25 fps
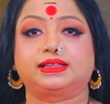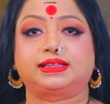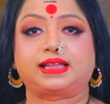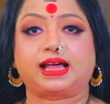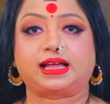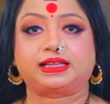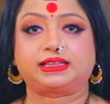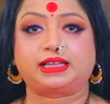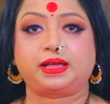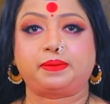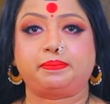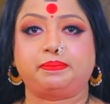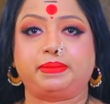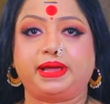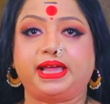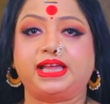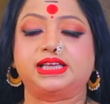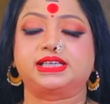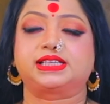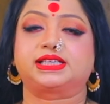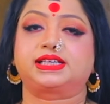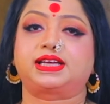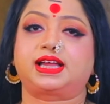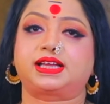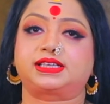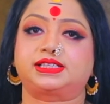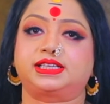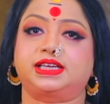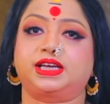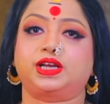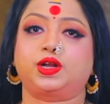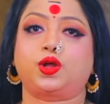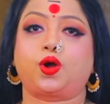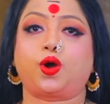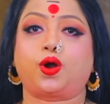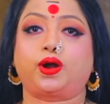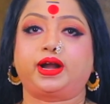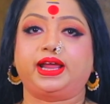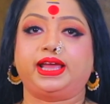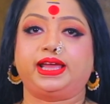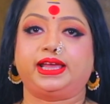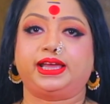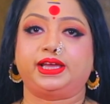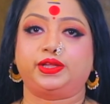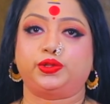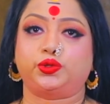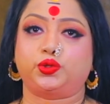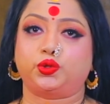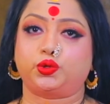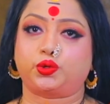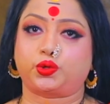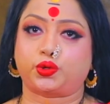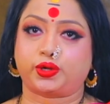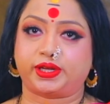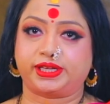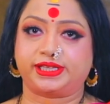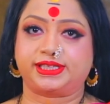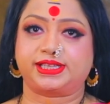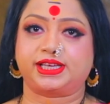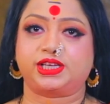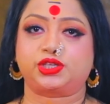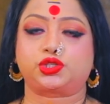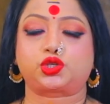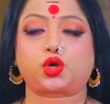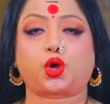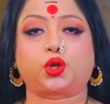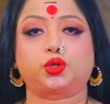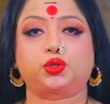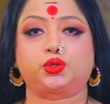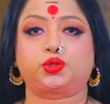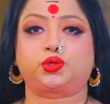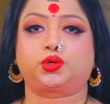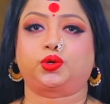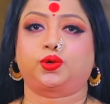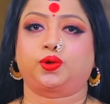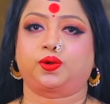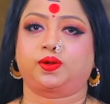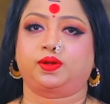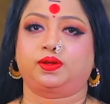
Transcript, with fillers: তাতে মেষ রাশির ঘরেই কিন্তু রয়েছে চন্দ্র